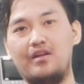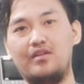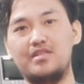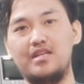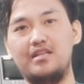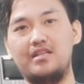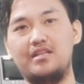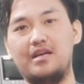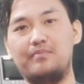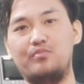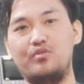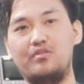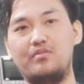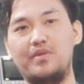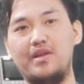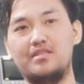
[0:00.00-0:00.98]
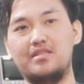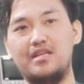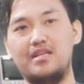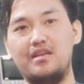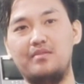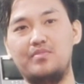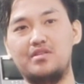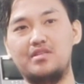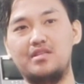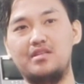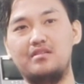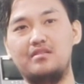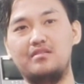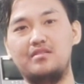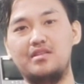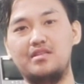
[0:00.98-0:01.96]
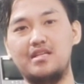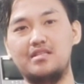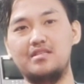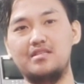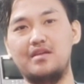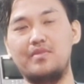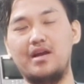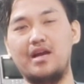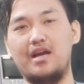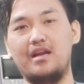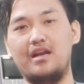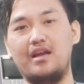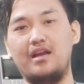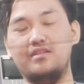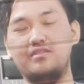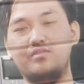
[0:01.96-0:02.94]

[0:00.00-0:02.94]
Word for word: saya di dapur biasanya bersihin sisa-sisa makanan,